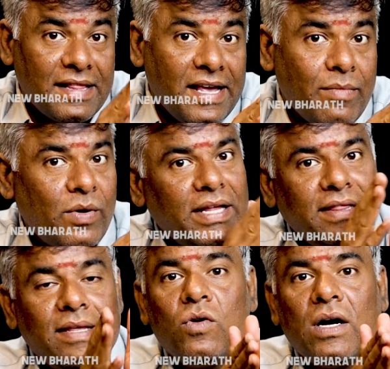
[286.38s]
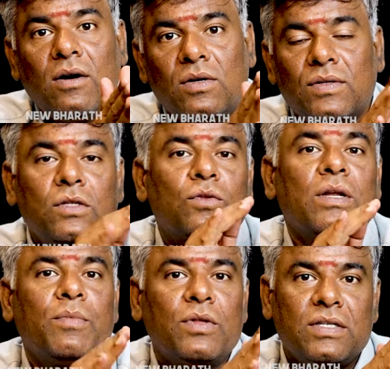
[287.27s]
அதே மாதிரி திமுகவில் வந்து
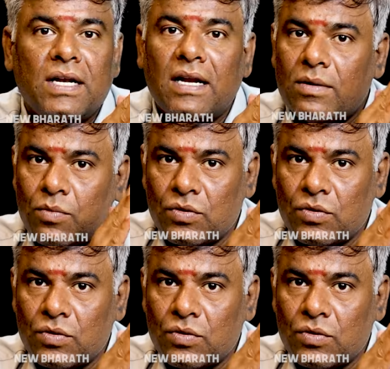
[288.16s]
துணை பொதுச் செயலாளர்